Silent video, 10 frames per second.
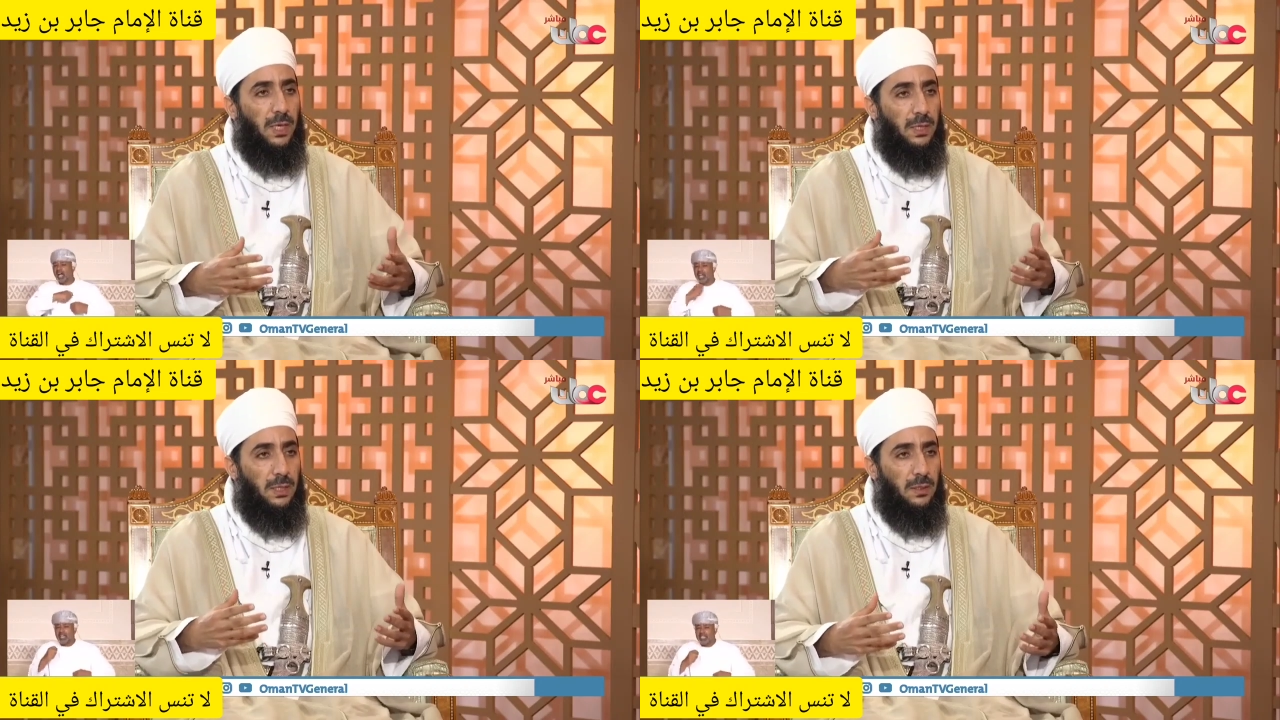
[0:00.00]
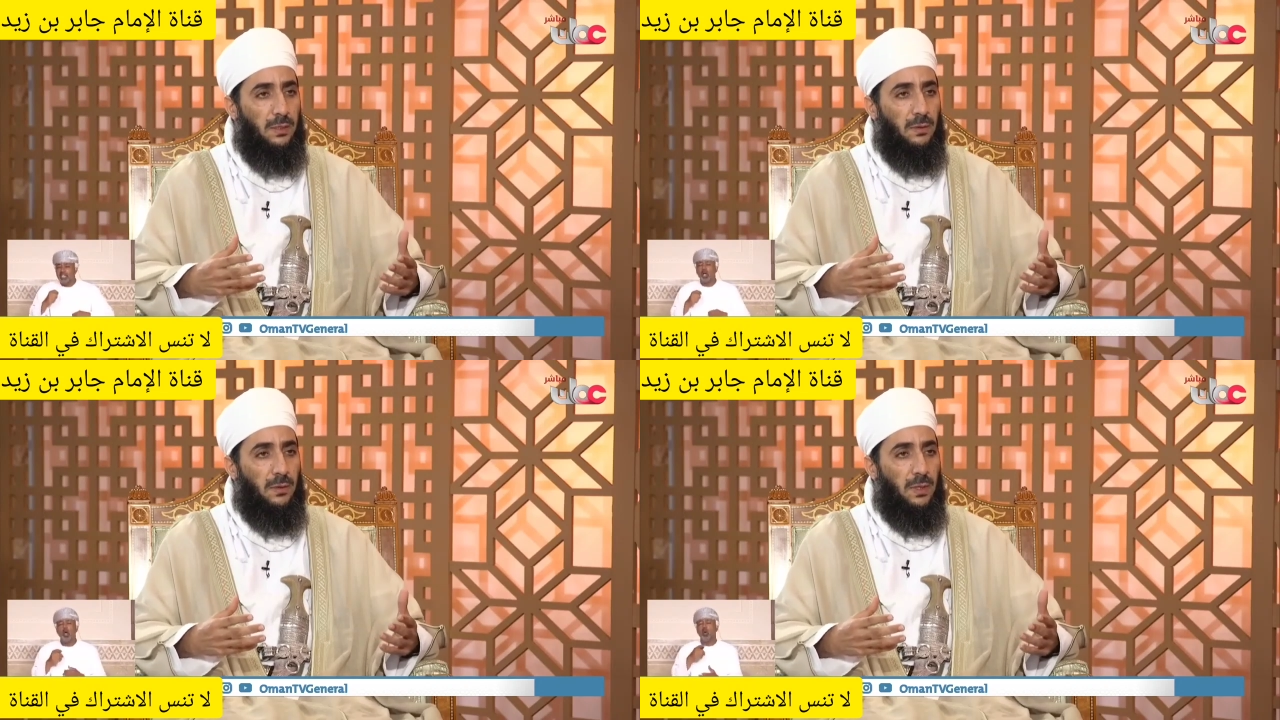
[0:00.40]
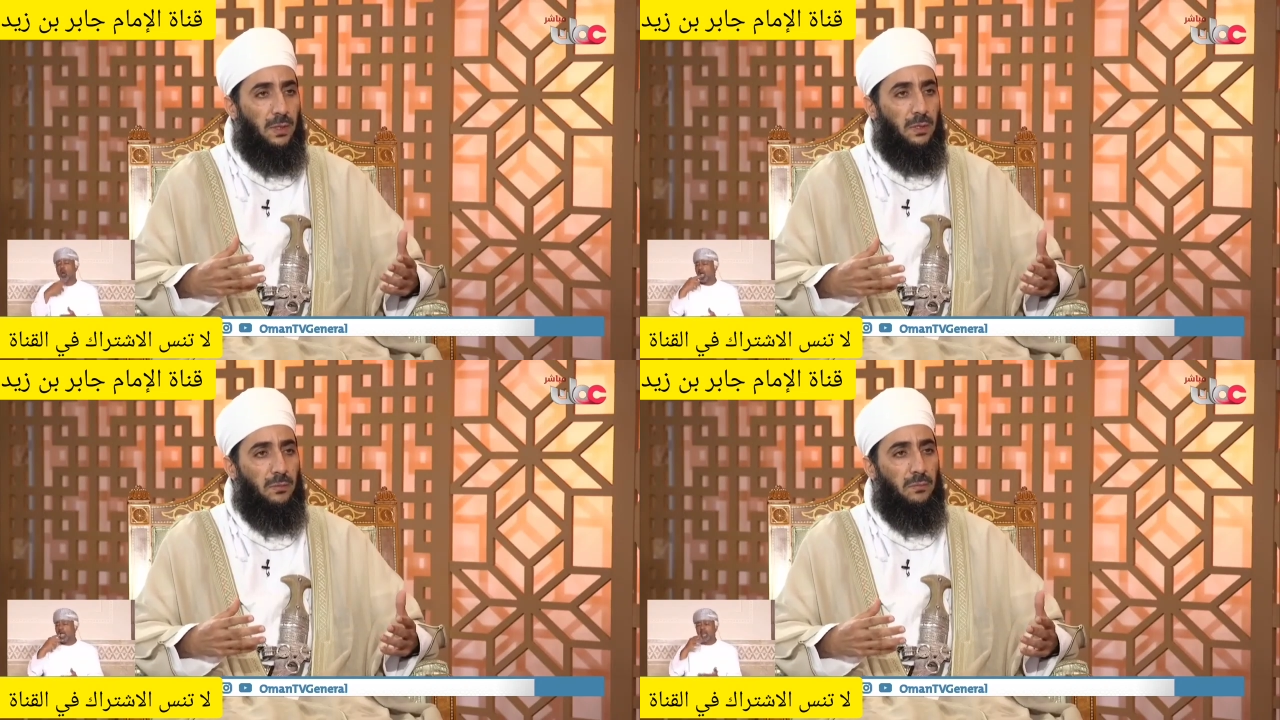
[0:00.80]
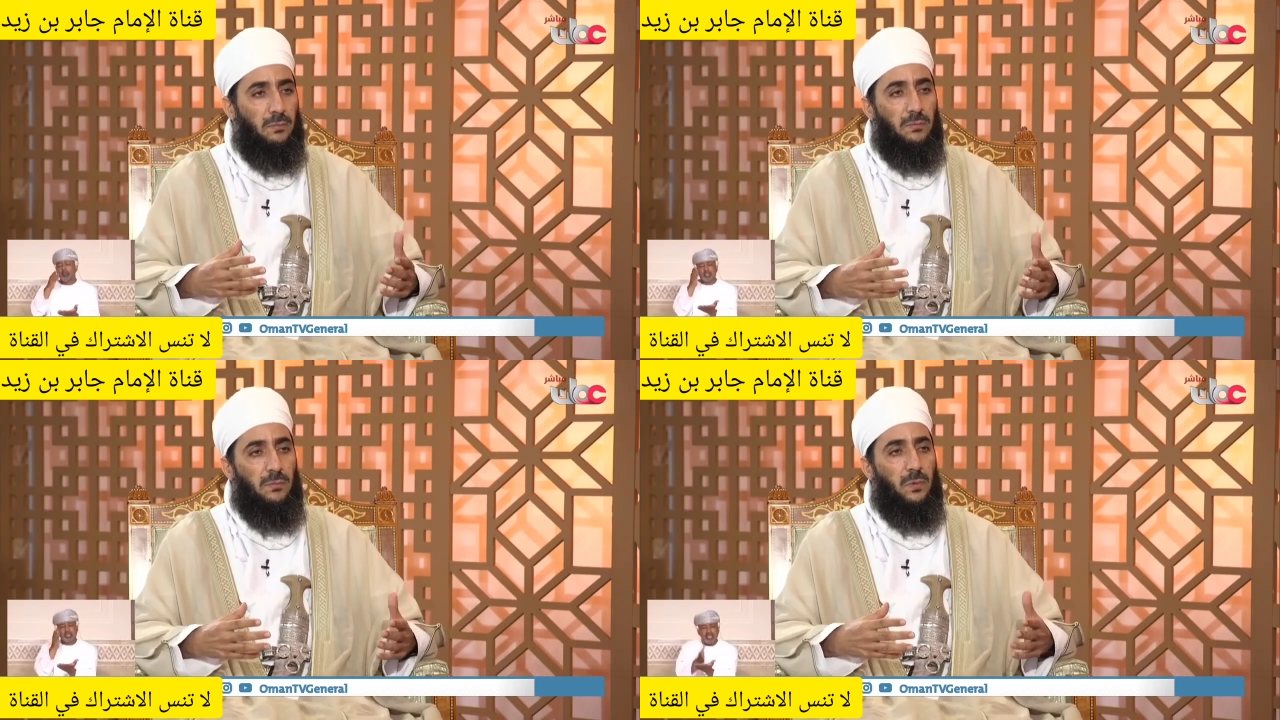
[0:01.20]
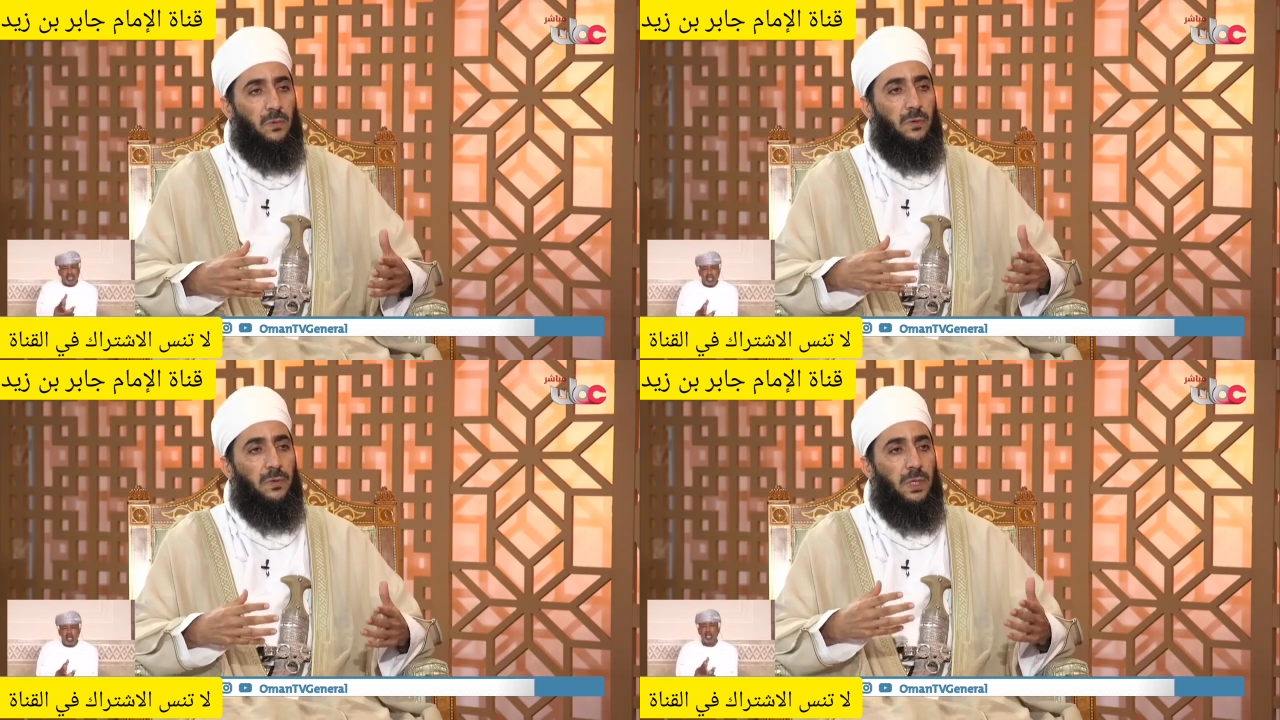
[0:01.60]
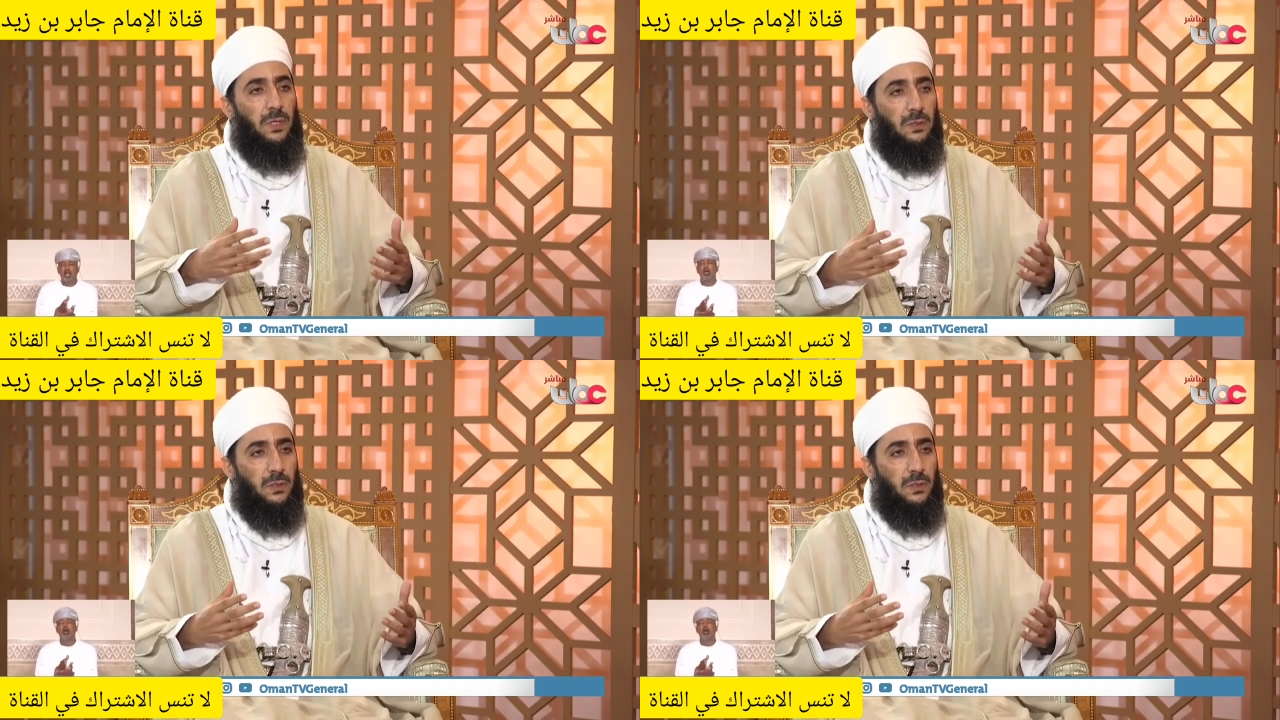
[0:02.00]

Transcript: يقين ففيه